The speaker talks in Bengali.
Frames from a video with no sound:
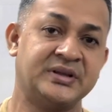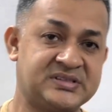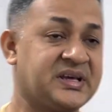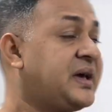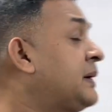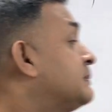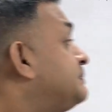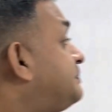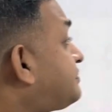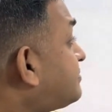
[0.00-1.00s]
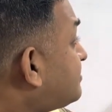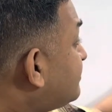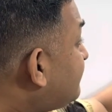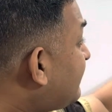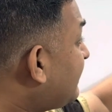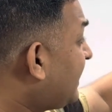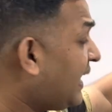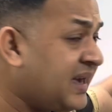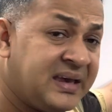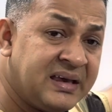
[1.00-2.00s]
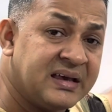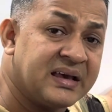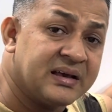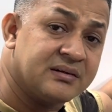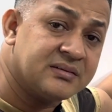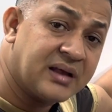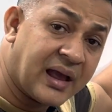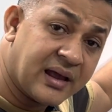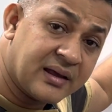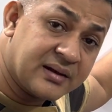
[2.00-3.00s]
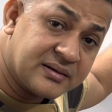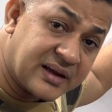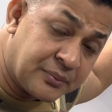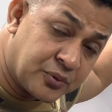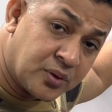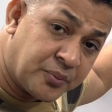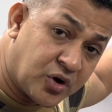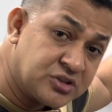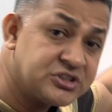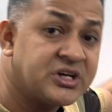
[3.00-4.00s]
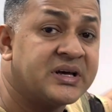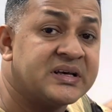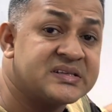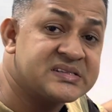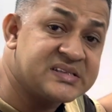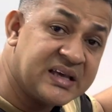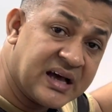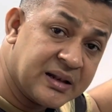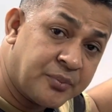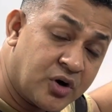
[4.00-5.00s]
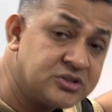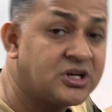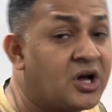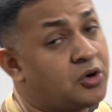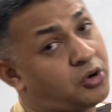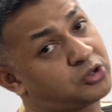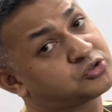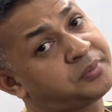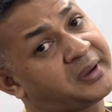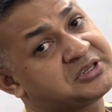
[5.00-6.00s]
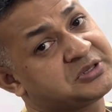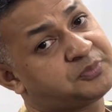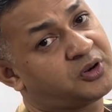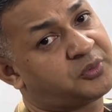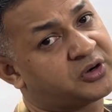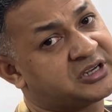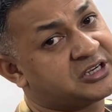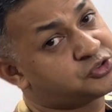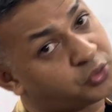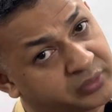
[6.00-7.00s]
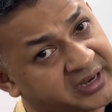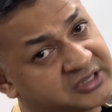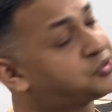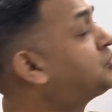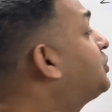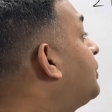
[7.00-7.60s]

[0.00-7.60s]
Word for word: যে এই ডাবল বন্ড সিঙ্গল বন্ড অথবা এই ট্রিপল বন্ডের যৌগের জন্য